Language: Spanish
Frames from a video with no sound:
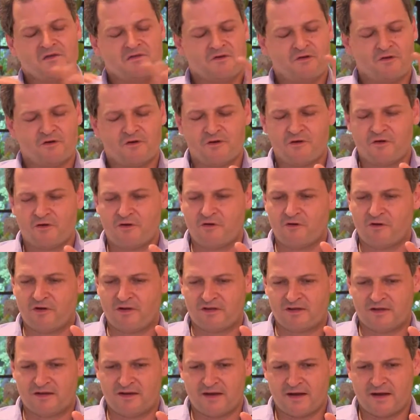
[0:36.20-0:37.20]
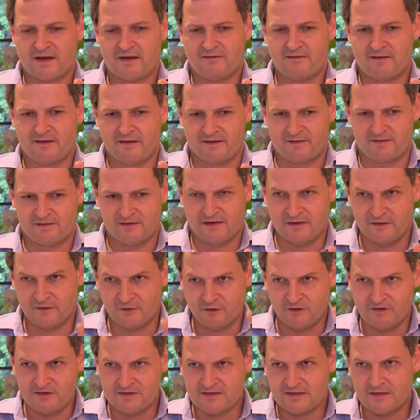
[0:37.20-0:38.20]
Yo creo que lo que tenía que ver es en
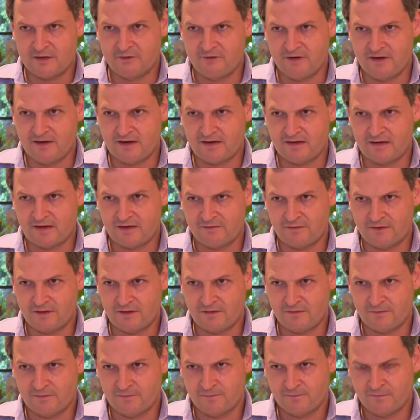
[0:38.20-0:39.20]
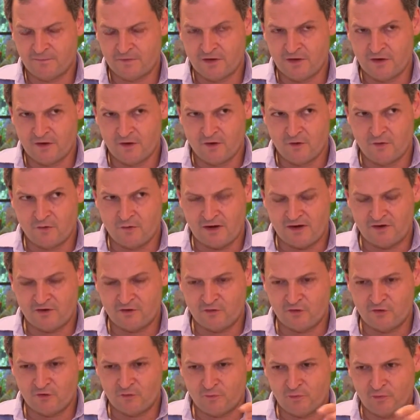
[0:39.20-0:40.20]
dónde están ubicadas las FARC, cuáles
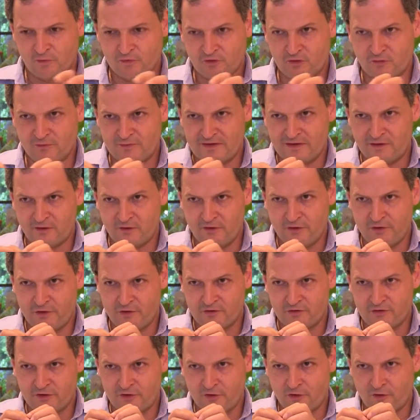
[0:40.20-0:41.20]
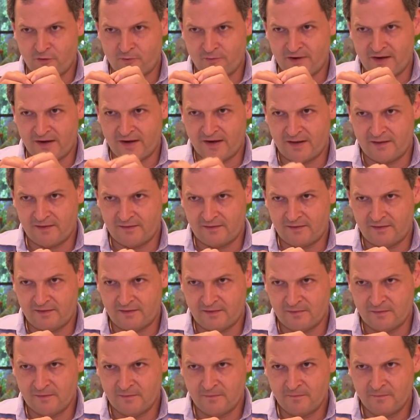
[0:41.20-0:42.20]
son los puntos más lógicos de
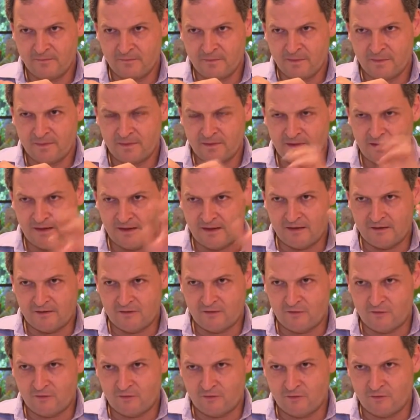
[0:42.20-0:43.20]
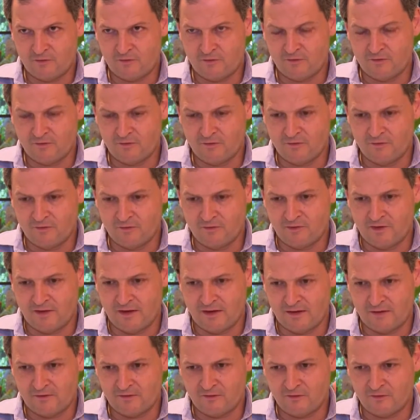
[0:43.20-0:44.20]
convergencia de esos,
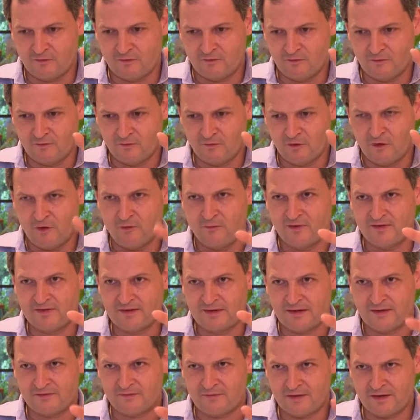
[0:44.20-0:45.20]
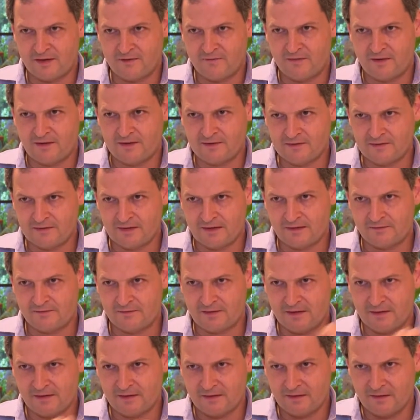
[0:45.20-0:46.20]
de esos hombres de las FARC, frentes de las
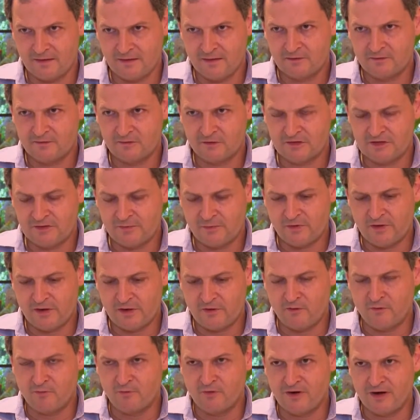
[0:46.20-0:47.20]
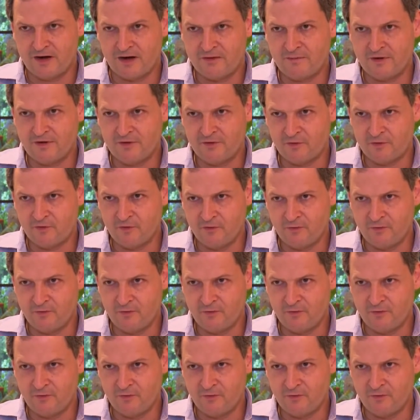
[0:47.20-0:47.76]
FARC, donde se puede acumular el mayor